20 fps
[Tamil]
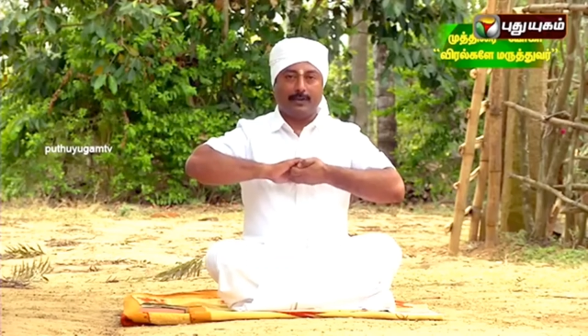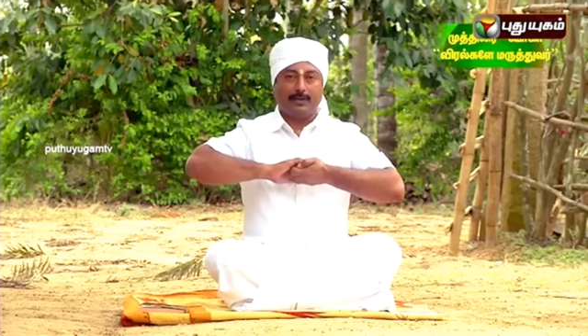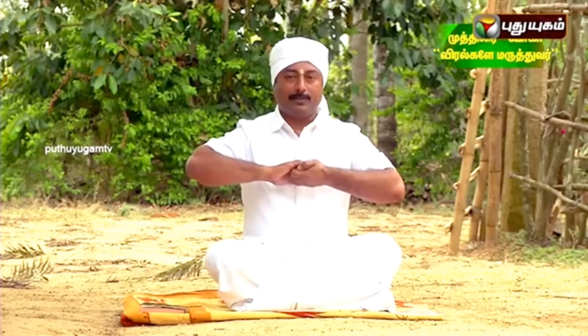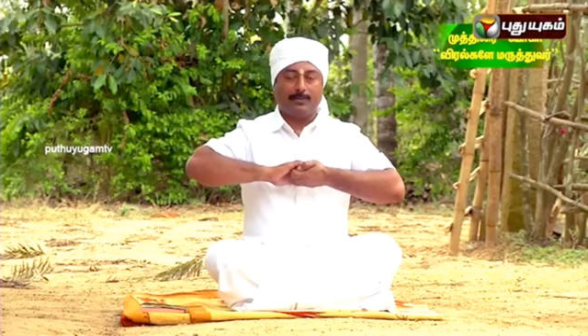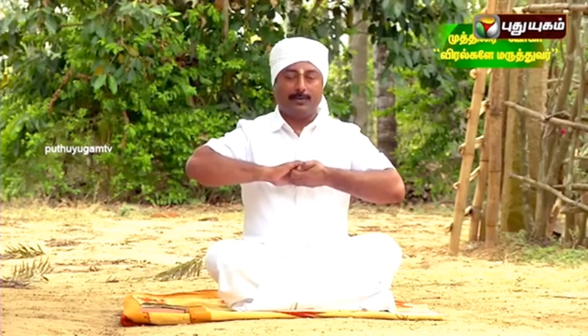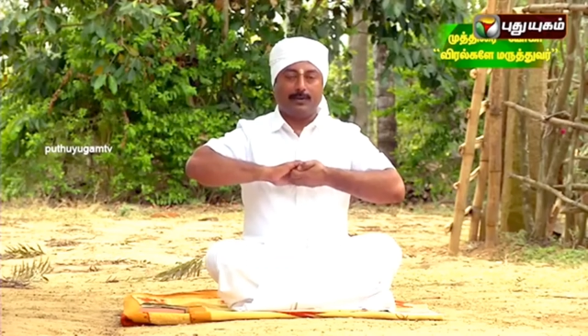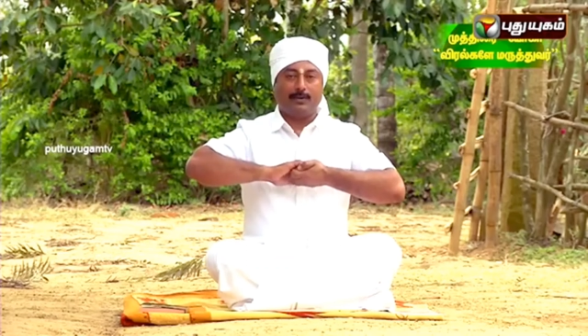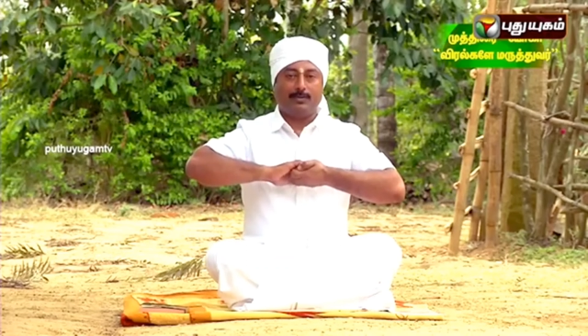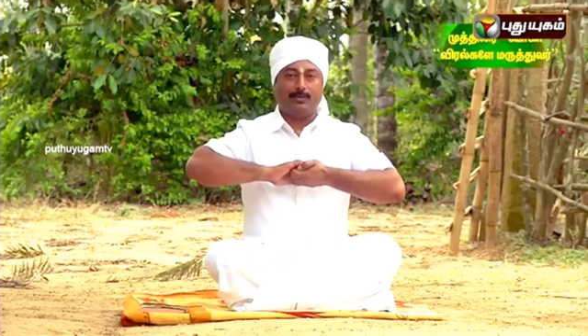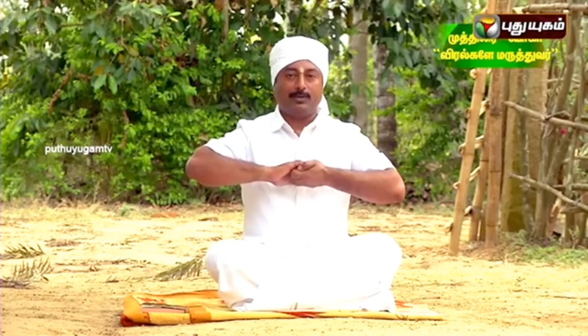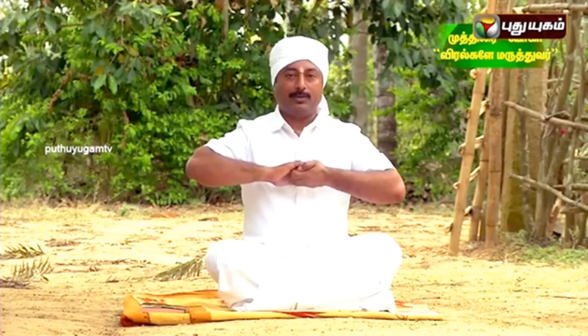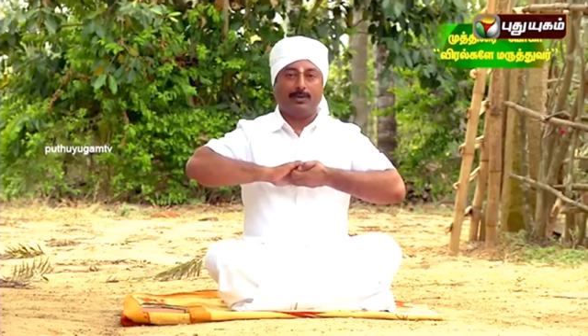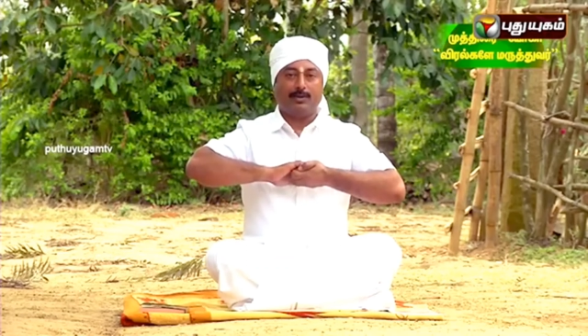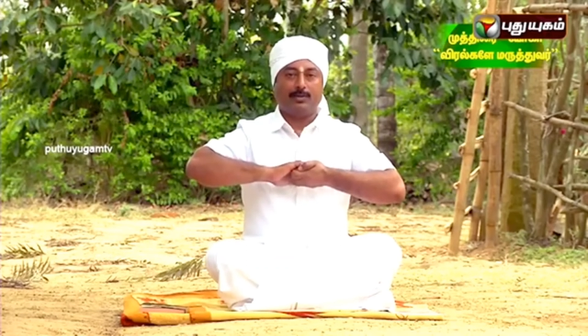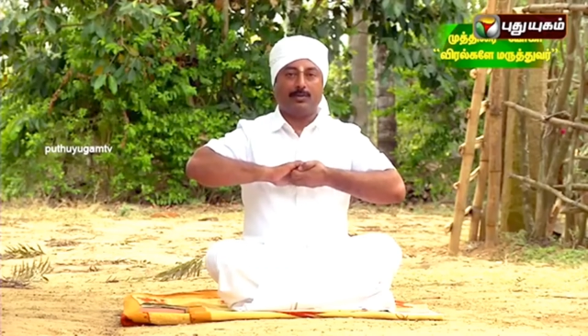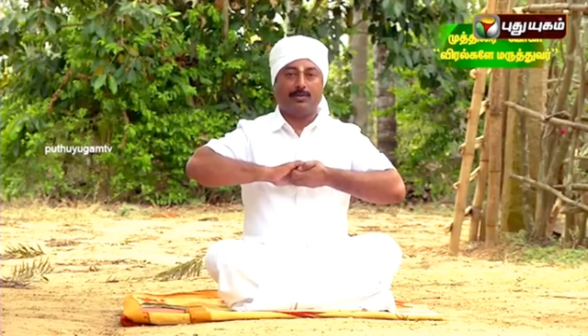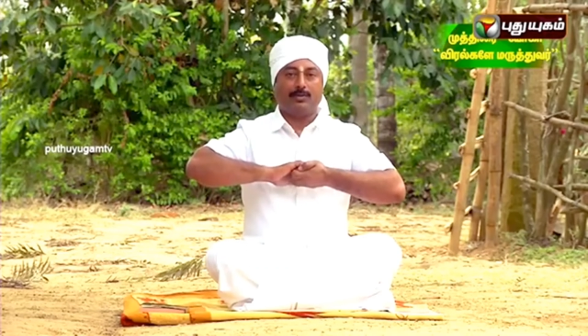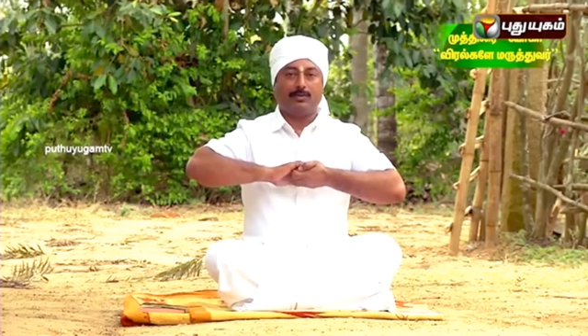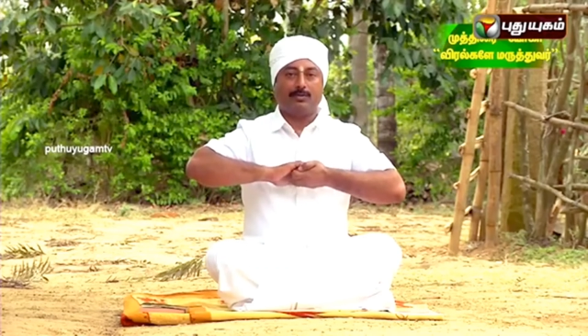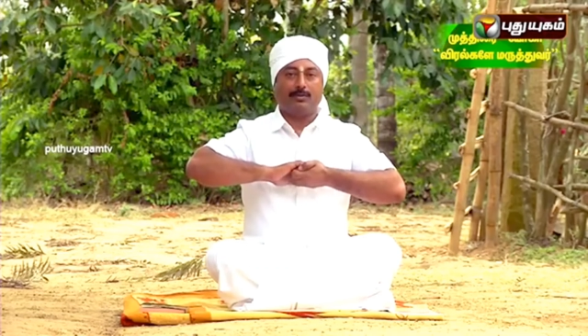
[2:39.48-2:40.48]
இது பண்ணும்போதே
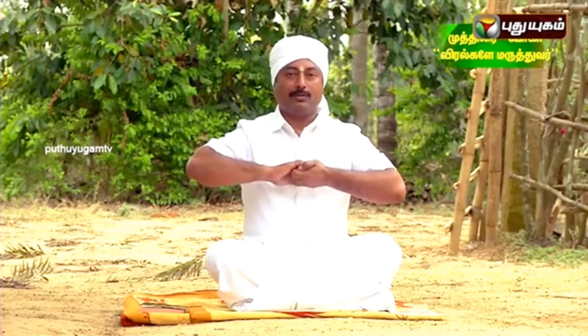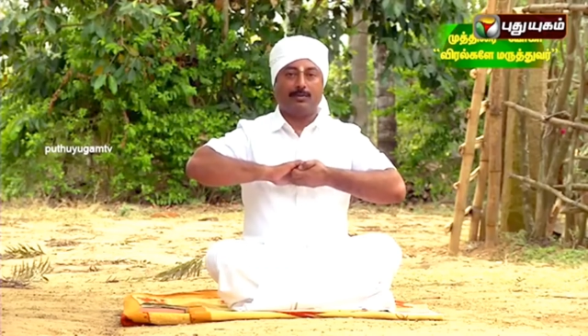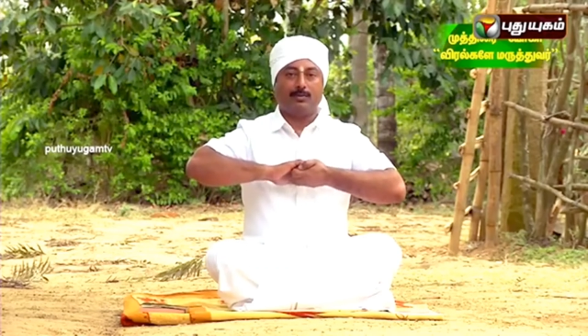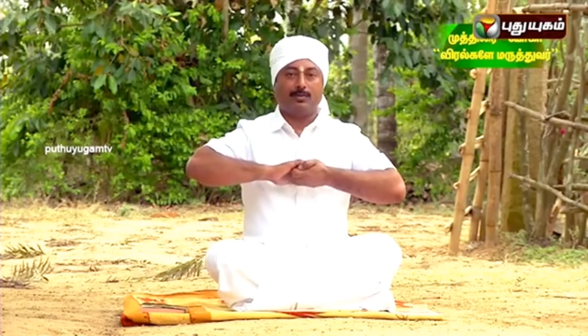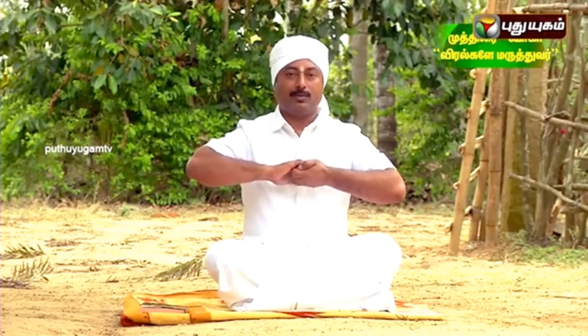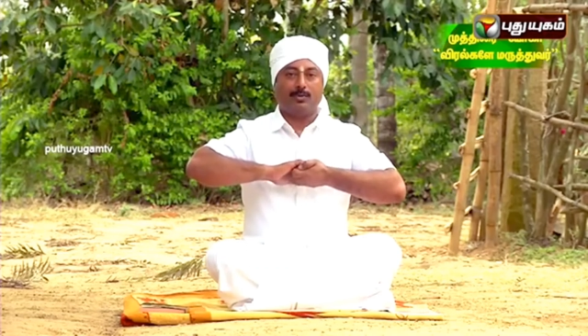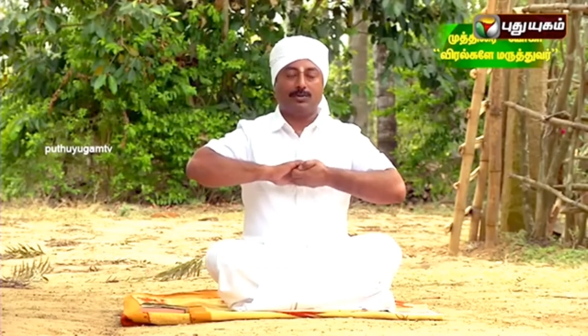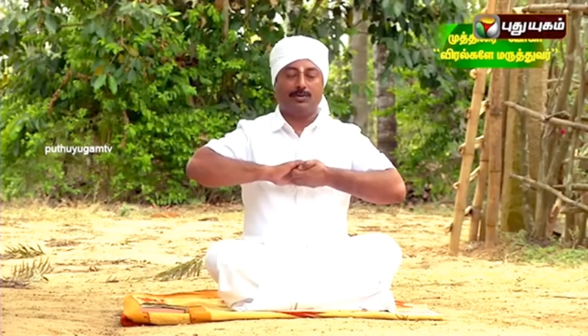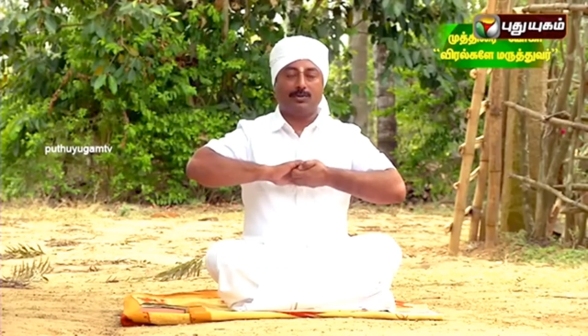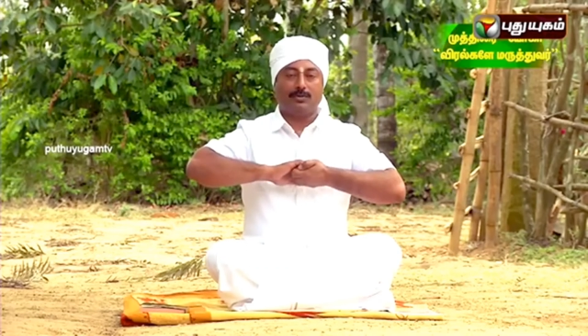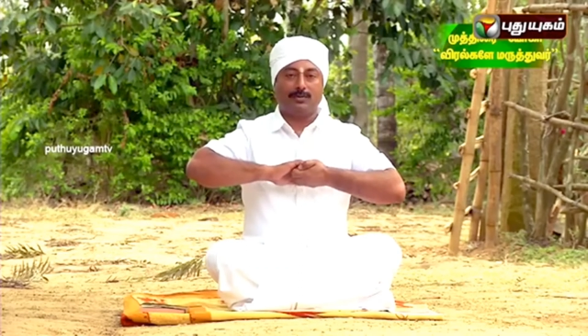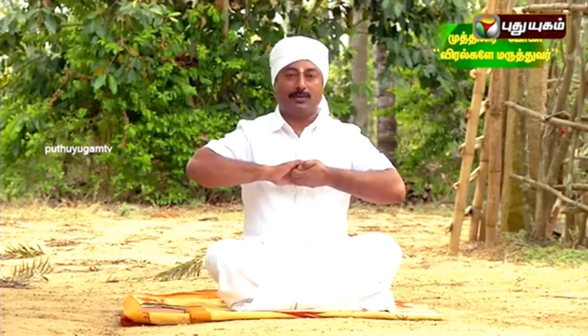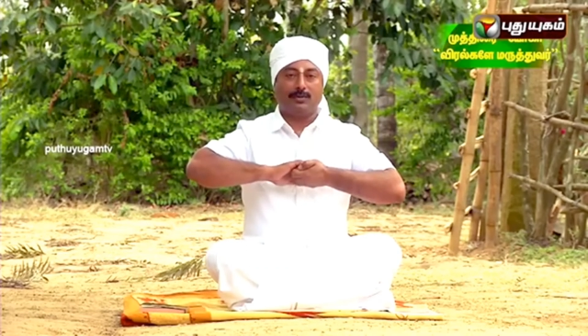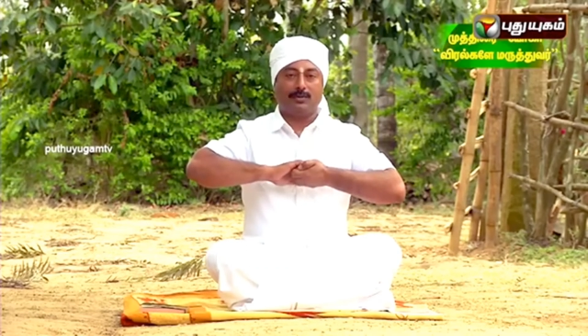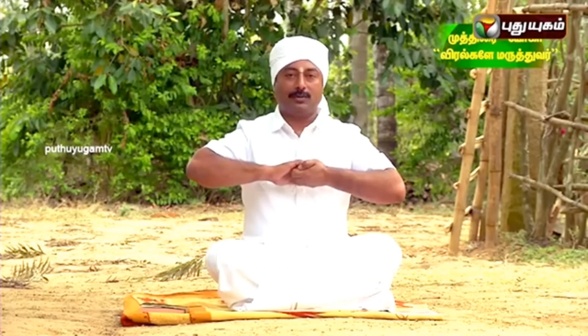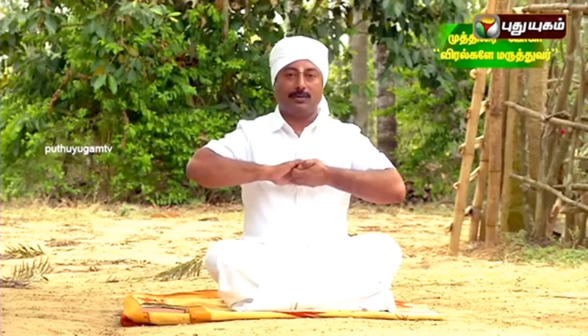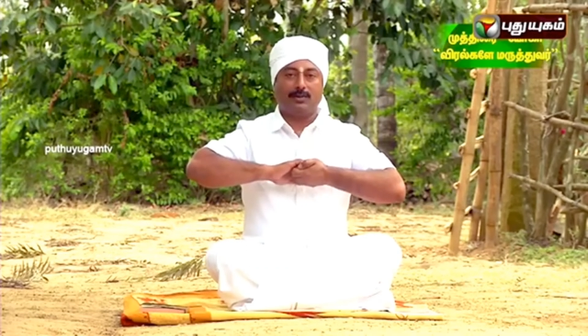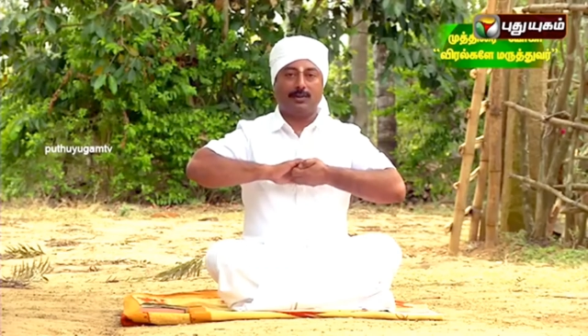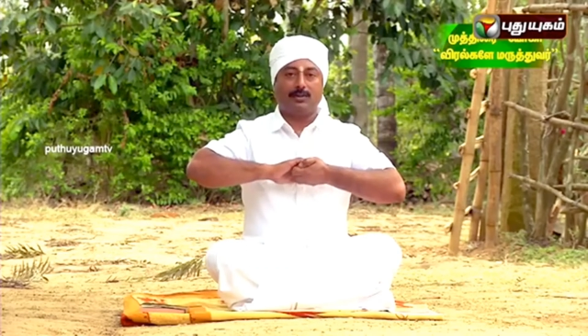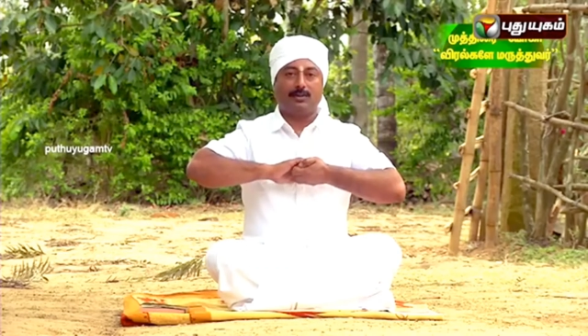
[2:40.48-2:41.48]
உங்களுக்கு வந்து மூச்சு வந்து
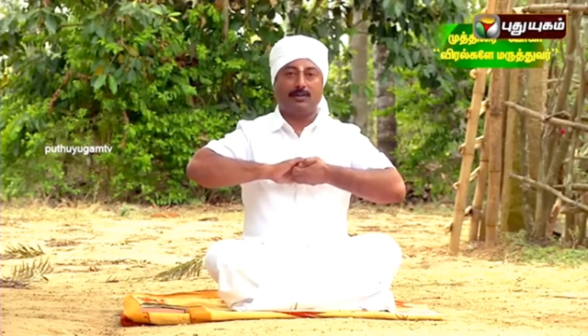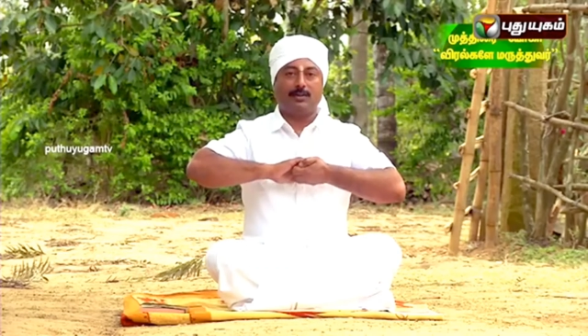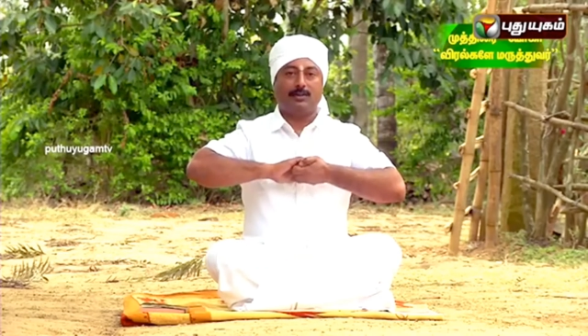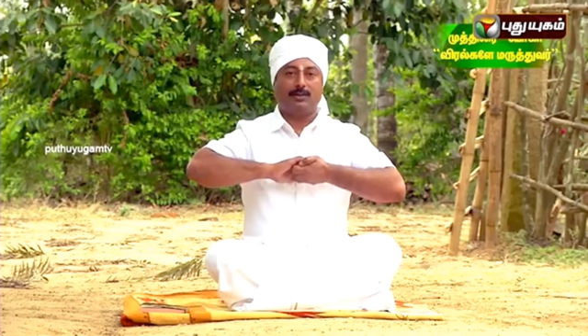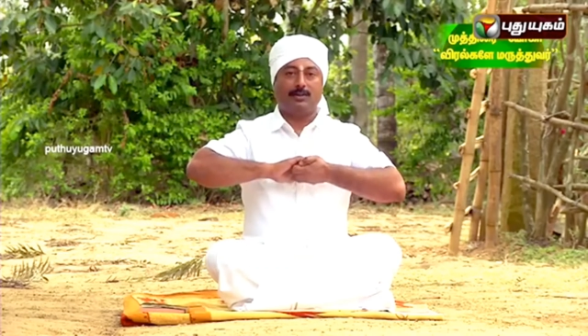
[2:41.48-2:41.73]
நல்லா